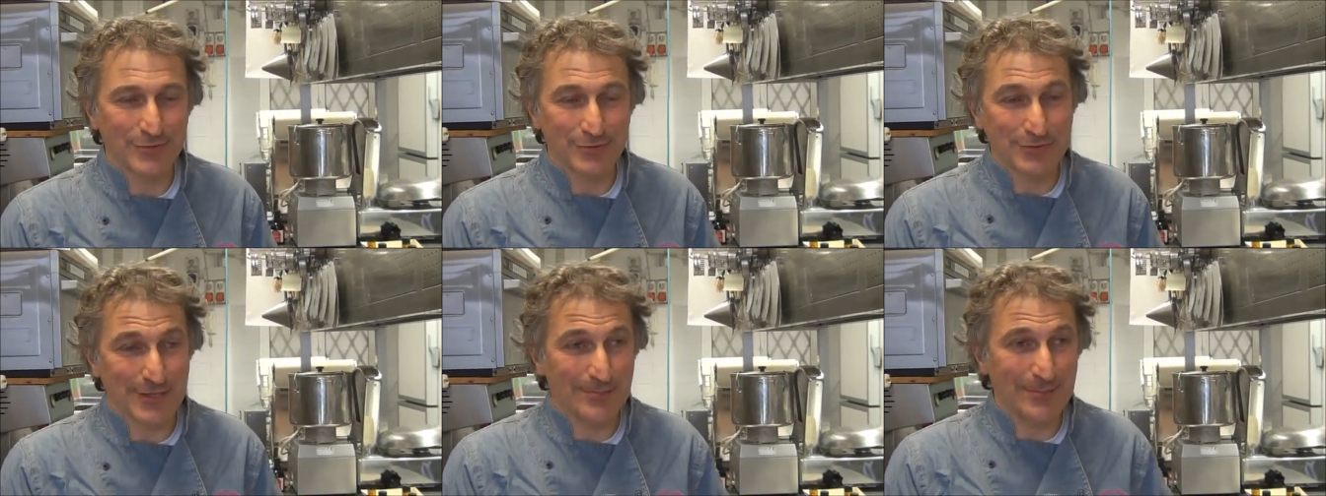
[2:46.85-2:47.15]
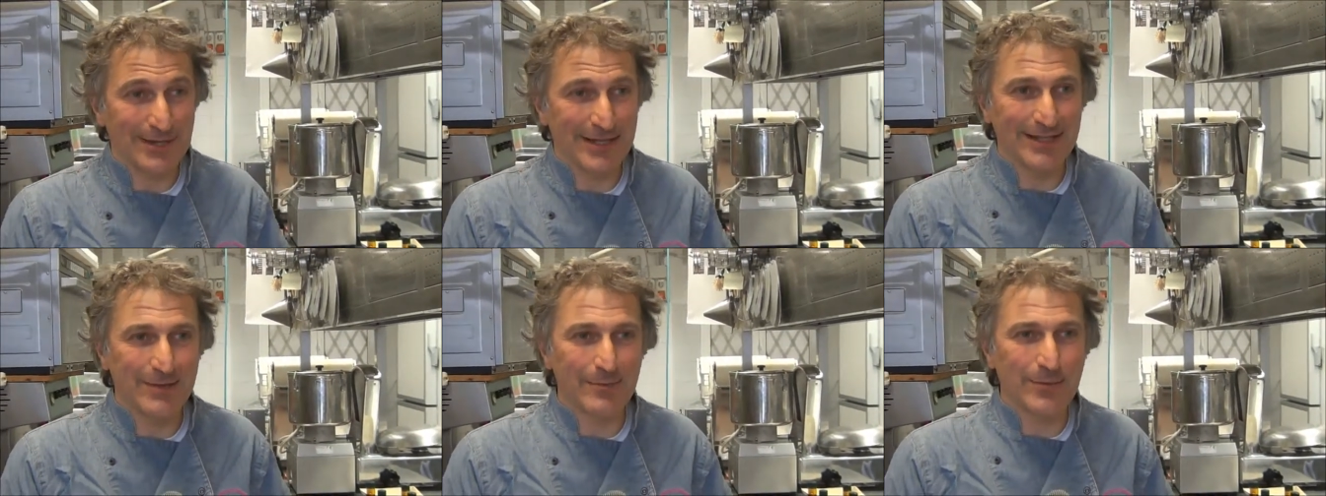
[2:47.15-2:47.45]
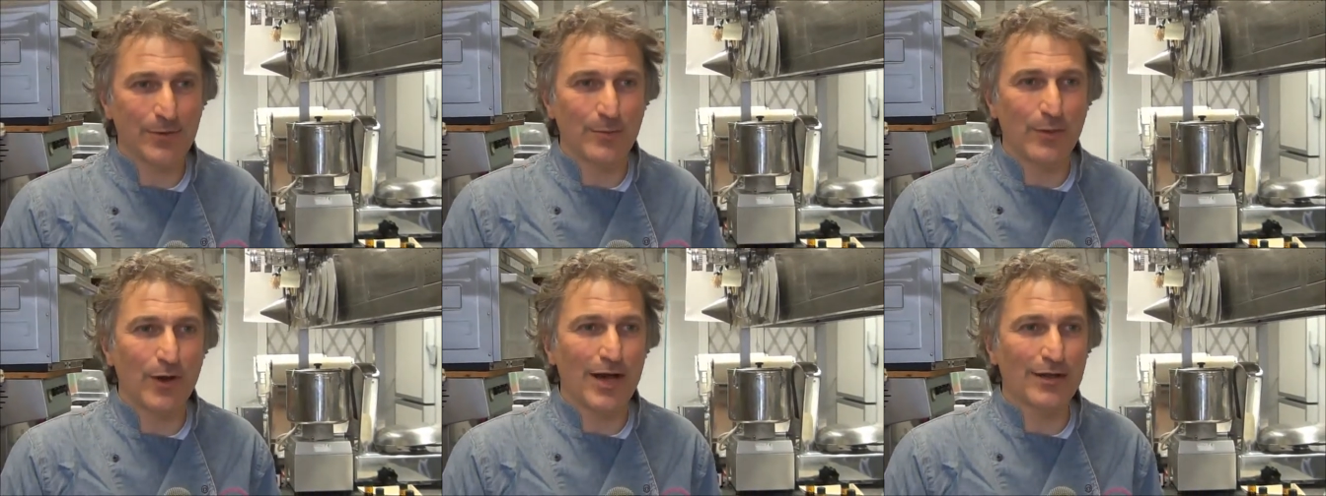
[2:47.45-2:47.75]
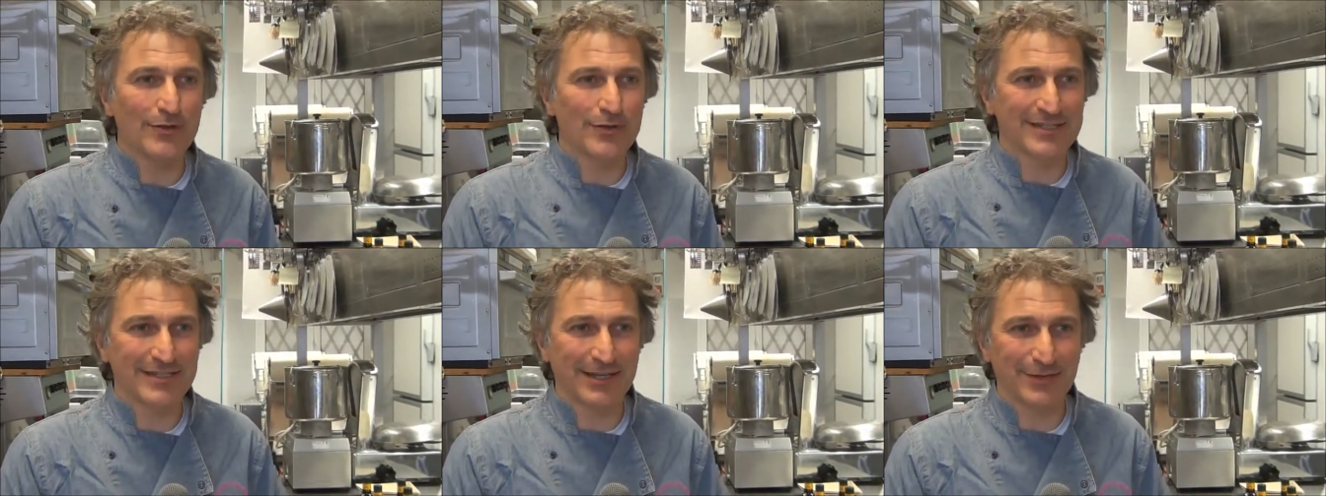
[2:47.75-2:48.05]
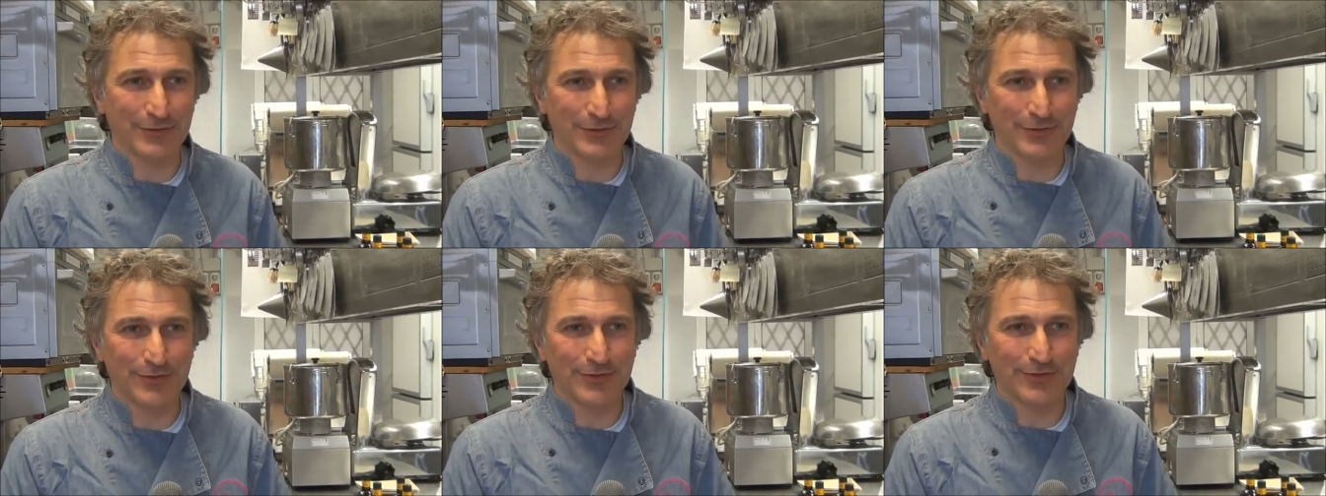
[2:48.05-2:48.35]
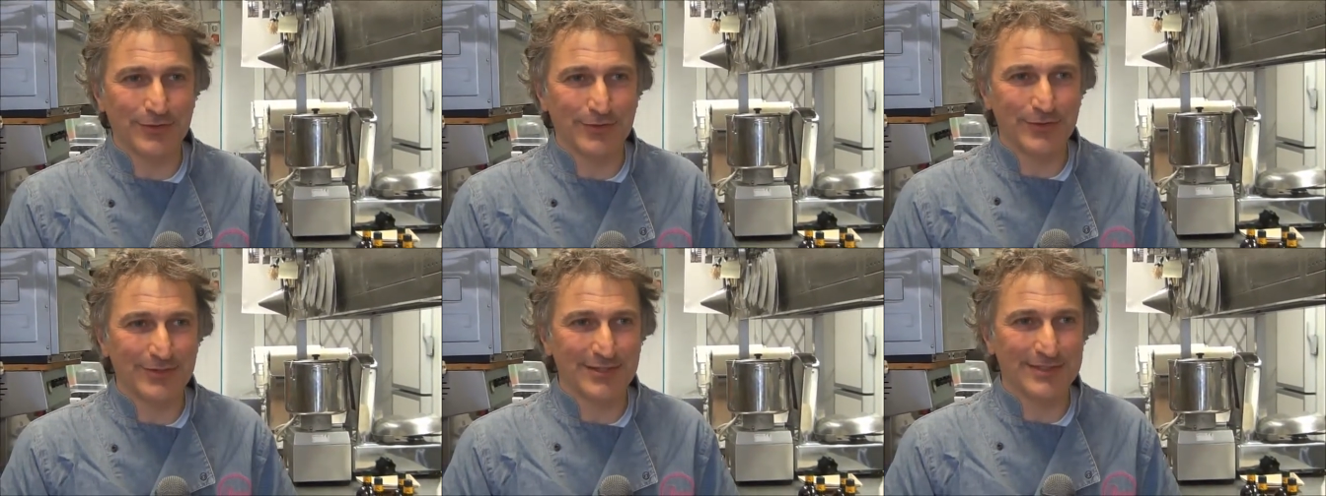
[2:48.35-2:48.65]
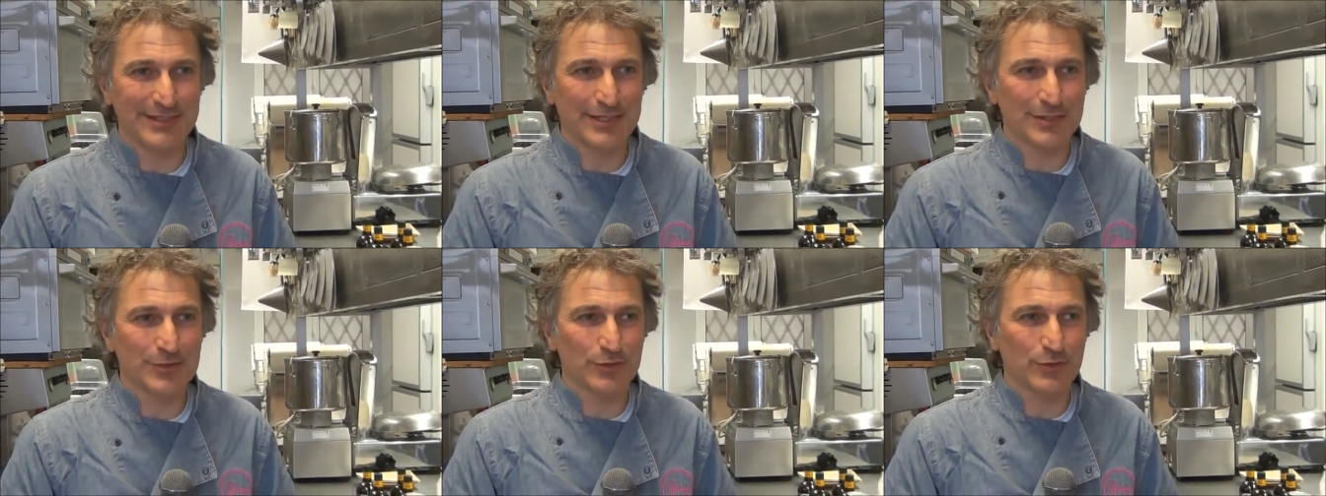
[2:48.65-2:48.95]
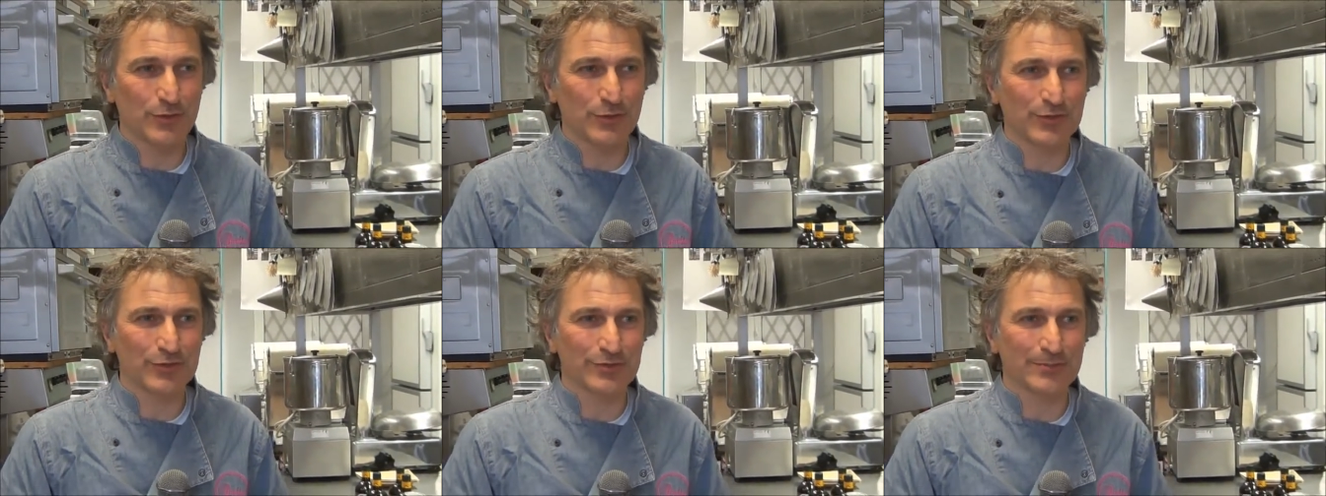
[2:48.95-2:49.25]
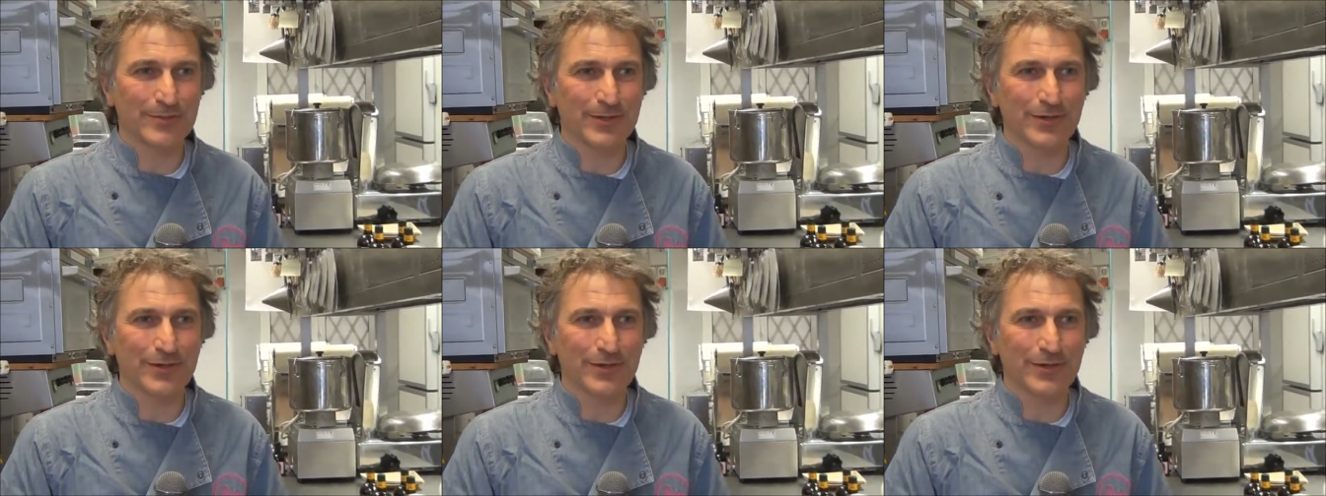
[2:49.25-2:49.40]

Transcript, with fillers: giustamente il primo anno è stato disastroso,